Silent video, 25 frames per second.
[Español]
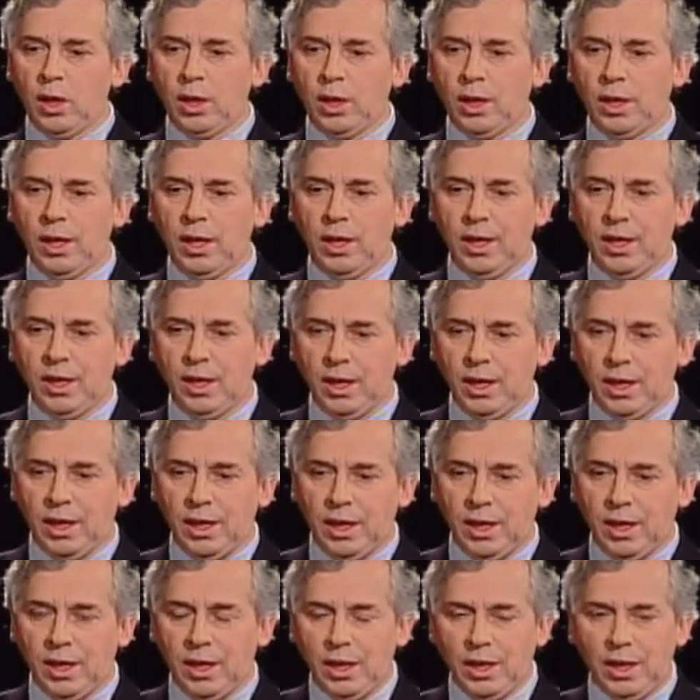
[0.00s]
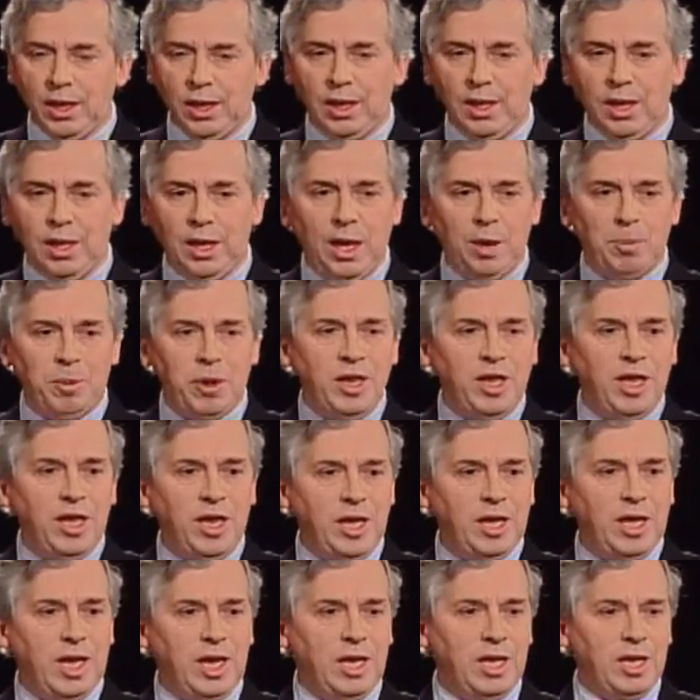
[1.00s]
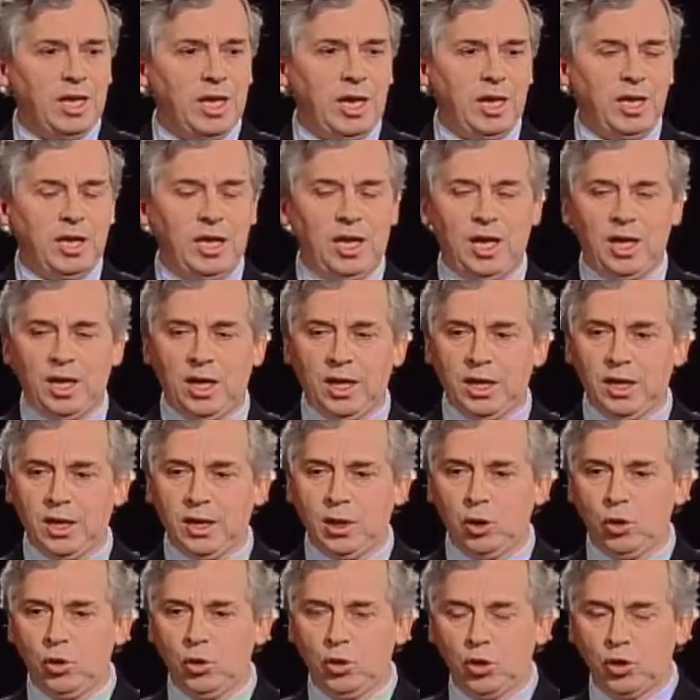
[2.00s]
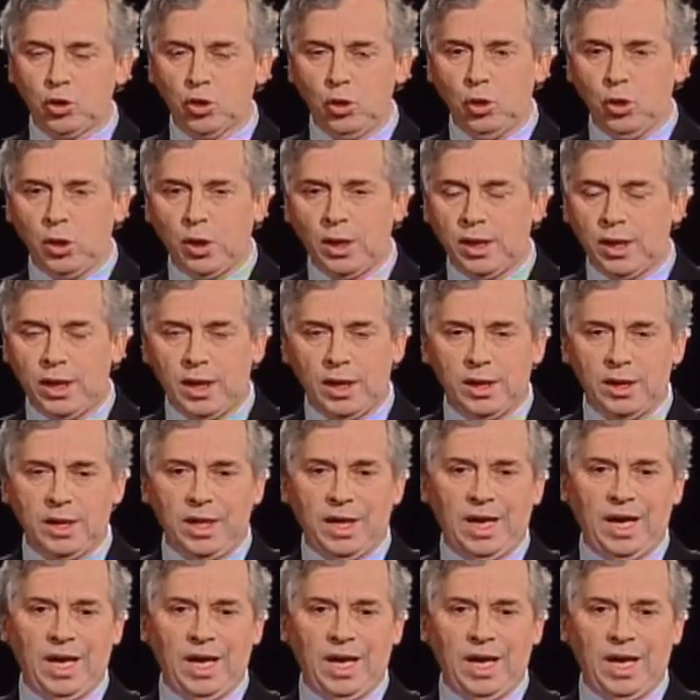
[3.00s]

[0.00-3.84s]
y, aprende no solo de,